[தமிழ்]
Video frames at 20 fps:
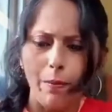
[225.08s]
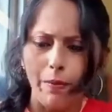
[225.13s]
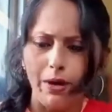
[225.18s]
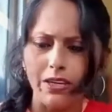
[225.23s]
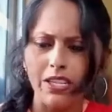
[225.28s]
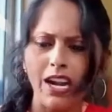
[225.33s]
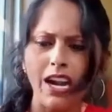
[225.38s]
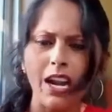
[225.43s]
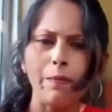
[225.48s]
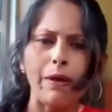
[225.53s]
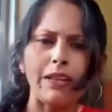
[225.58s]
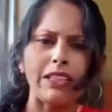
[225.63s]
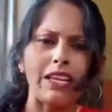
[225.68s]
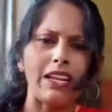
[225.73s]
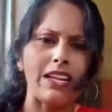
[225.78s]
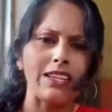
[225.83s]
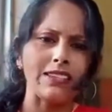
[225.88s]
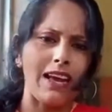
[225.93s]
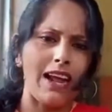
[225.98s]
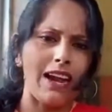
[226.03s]
மதுரையில்
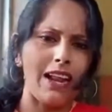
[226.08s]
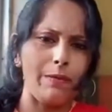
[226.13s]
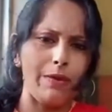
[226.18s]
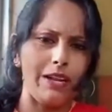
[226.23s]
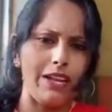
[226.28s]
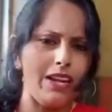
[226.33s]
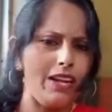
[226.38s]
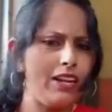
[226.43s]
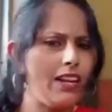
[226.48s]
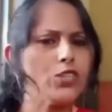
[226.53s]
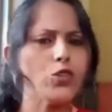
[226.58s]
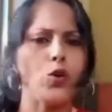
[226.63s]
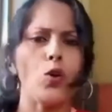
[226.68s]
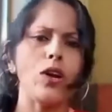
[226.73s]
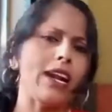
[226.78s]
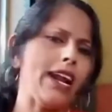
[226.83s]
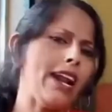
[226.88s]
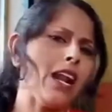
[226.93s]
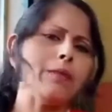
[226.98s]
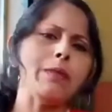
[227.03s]
பார்த்தீங்கன்னா சாலை மறியல் நான்
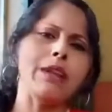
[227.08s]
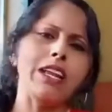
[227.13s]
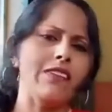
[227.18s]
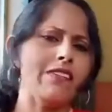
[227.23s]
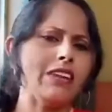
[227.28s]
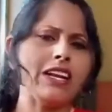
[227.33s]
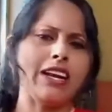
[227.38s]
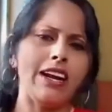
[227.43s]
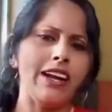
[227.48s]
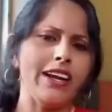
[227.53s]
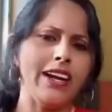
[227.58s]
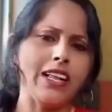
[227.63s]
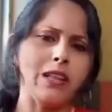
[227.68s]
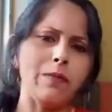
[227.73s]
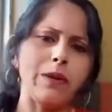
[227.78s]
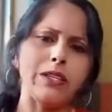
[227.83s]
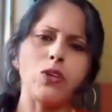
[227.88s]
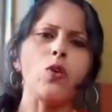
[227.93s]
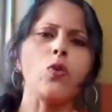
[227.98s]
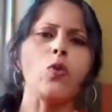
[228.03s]
சொல்றேன் எல்லாமே நீங்கள் வேணால்
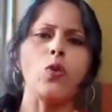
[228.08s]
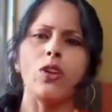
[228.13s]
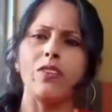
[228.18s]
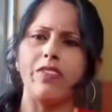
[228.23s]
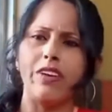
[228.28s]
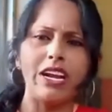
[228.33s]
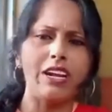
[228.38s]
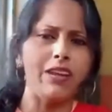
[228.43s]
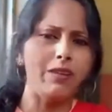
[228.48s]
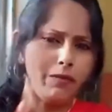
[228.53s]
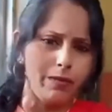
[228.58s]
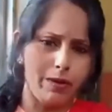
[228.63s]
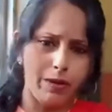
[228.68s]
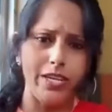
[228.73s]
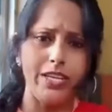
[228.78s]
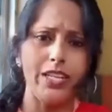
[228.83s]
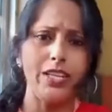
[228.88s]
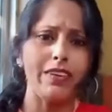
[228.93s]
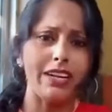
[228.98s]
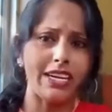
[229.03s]
கணக்கெடுத்து பார்த்துக்கோ உங்களுக்கு வேணும்
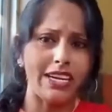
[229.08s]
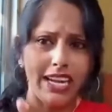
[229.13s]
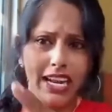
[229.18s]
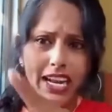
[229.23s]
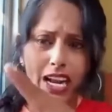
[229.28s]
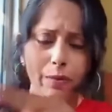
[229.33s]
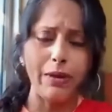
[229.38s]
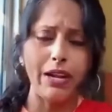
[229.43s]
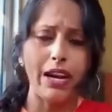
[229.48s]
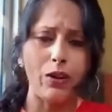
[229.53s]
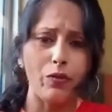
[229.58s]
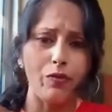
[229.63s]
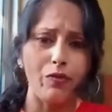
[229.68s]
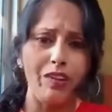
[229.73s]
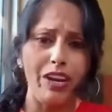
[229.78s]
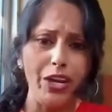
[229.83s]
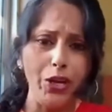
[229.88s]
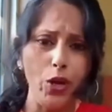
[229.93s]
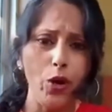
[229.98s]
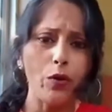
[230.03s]
இது வேணும் எல்லாமே நான்
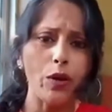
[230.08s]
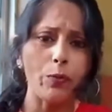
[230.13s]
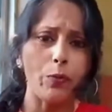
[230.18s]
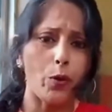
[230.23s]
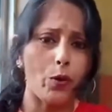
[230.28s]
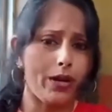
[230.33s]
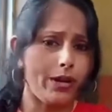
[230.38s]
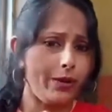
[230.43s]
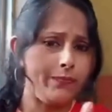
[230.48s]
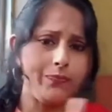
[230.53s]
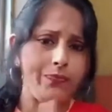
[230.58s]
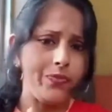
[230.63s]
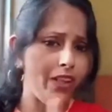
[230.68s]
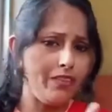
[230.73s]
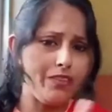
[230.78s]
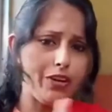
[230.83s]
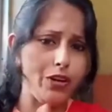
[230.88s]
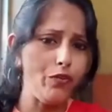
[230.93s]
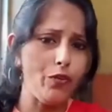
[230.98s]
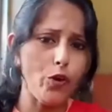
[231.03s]
வீடியோவோட போடுறேன்
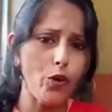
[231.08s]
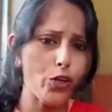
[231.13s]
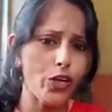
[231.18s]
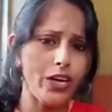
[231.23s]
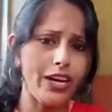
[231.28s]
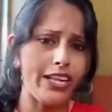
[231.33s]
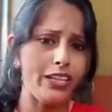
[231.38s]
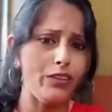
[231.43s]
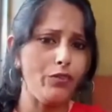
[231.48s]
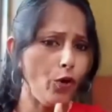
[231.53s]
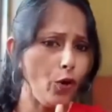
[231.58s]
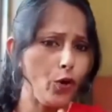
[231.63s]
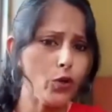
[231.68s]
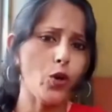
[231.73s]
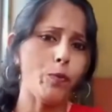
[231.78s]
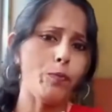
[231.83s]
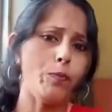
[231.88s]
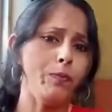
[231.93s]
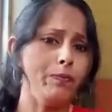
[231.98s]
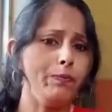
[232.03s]
வெறும் ஃபோட்டோ கிடையாது
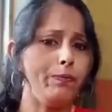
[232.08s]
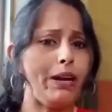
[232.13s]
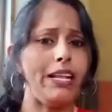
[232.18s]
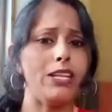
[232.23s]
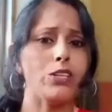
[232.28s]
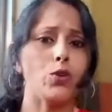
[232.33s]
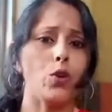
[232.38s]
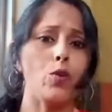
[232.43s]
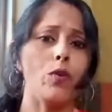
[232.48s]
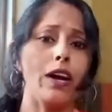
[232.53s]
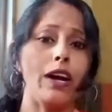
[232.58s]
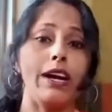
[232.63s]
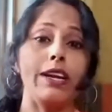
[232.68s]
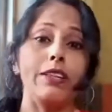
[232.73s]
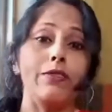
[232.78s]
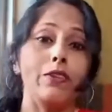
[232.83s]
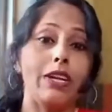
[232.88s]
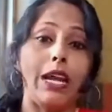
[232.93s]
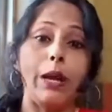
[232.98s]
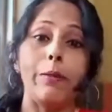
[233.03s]
ஃபோட்டோ பலர் சொல்லுவாங்க
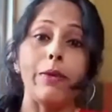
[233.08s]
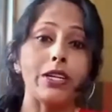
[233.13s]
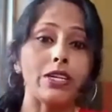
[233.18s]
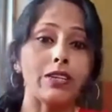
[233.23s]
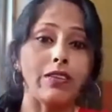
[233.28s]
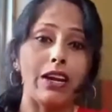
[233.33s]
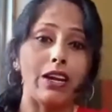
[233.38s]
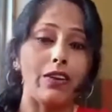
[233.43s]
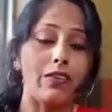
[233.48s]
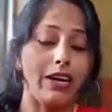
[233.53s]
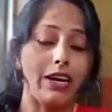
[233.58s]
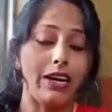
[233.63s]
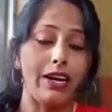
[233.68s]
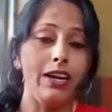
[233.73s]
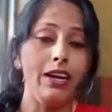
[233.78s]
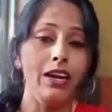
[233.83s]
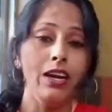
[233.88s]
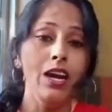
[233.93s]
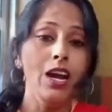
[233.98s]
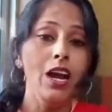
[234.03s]
இவர் ஏமாற்ற வேணுவாங்க
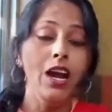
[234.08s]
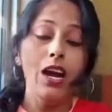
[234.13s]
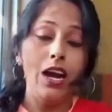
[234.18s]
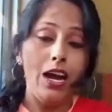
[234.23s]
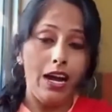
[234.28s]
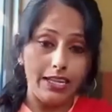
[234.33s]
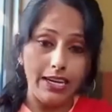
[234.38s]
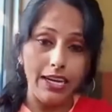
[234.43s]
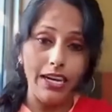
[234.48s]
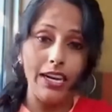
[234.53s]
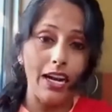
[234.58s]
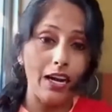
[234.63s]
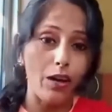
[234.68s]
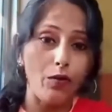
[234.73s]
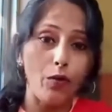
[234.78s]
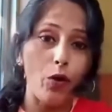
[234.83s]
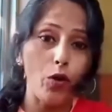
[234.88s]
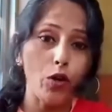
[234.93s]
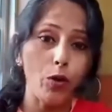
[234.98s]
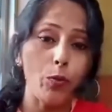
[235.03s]
அதனால்
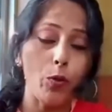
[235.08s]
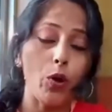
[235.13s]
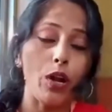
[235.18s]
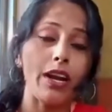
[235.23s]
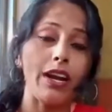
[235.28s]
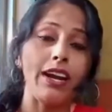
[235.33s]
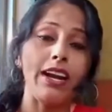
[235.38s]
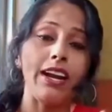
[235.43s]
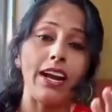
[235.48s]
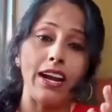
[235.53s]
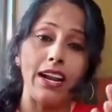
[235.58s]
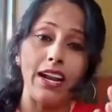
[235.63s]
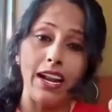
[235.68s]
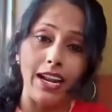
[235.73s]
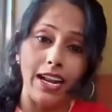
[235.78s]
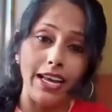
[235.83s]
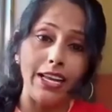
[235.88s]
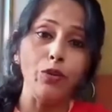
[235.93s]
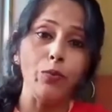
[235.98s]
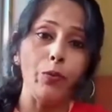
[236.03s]
நாங்கள் ஃபோட்டோ போடலங்க
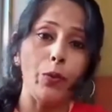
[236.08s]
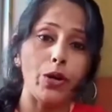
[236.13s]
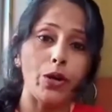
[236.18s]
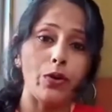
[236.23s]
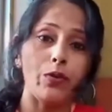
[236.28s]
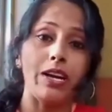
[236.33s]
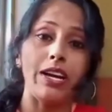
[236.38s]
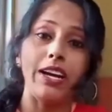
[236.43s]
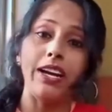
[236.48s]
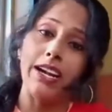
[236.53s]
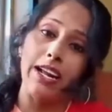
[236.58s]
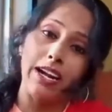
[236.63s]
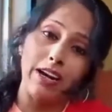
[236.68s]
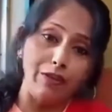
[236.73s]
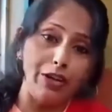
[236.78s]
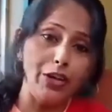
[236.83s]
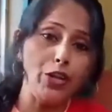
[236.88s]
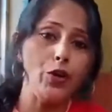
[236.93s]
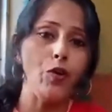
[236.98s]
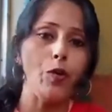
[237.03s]
நாங்கள்லாம் லைவ் போடுறவங்க
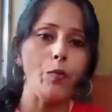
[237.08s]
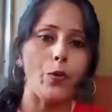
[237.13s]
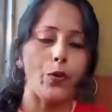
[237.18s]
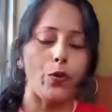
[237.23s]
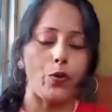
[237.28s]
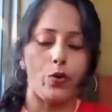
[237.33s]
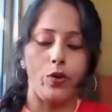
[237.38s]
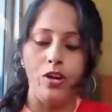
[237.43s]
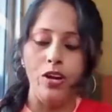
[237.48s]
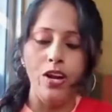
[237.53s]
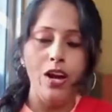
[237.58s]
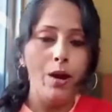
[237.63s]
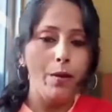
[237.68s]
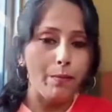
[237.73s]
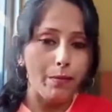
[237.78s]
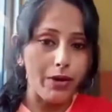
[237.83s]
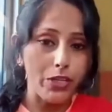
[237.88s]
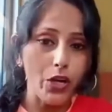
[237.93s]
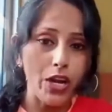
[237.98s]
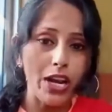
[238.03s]
நாங்கள் வீடியோவே போடுறோம்
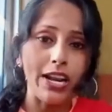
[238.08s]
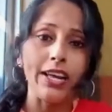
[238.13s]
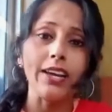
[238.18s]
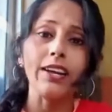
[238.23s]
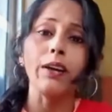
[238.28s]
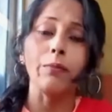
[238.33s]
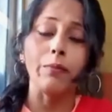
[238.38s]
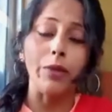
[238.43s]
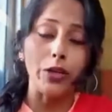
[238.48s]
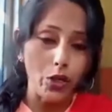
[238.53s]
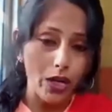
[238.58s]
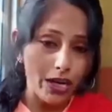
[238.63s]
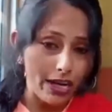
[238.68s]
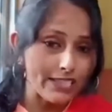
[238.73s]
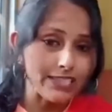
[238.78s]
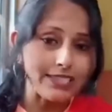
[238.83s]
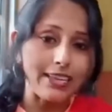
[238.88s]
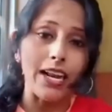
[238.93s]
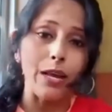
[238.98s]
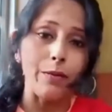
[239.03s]
மதுரையில்
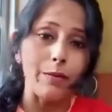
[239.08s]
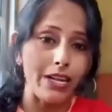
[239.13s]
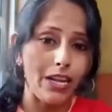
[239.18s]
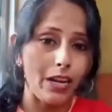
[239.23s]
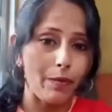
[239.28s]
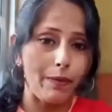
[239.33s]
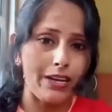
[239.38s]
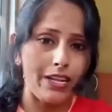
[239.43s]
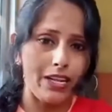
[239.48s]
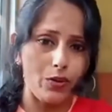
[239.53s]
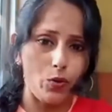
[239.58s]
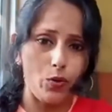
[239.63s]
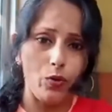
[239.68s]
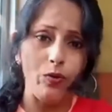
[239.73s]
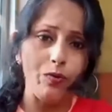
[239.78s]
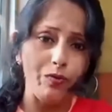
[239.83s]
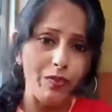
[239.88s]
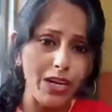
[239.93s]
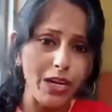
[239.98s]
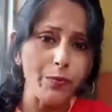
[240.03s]
மதுரையில் சாலை மறியல் பண்ணியிருக்கோம்
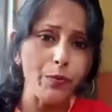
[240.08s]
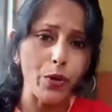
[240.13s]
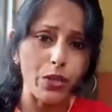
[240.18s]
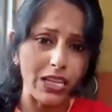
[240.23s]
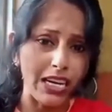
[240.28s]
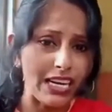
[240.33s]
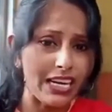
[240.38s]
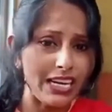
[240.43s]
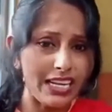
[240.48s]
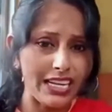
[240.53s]
விழுப்புரத்தில்